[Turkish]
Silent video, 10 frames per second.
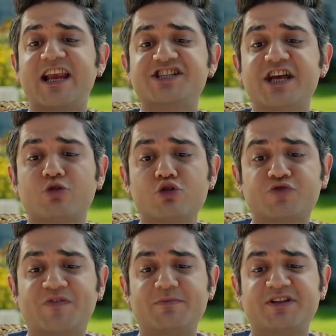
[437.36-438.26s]
Geleceğe
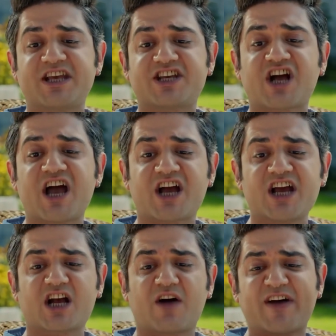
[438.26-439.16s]
Dönüş filmindeki
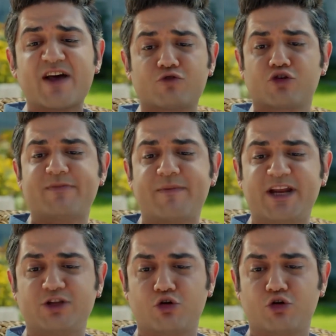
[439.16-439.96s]
kaykayla kafana vururum yemin